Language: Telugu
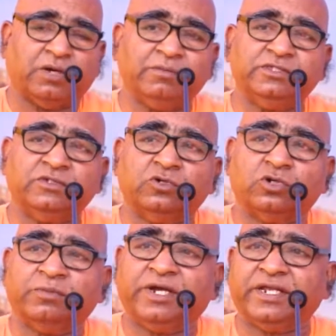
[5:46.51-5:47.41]
స్వామీజీ
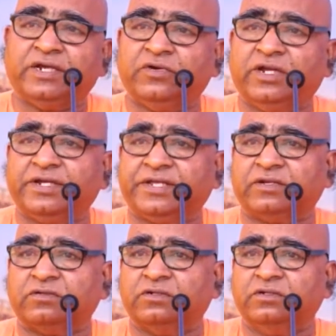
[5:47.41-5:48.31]
ఇంకొక మాట కూడా
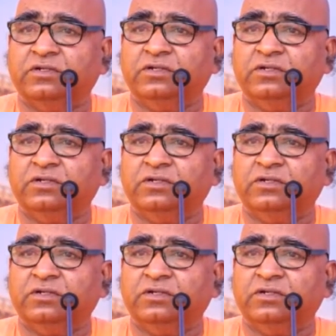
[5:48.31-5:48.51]
అంటారు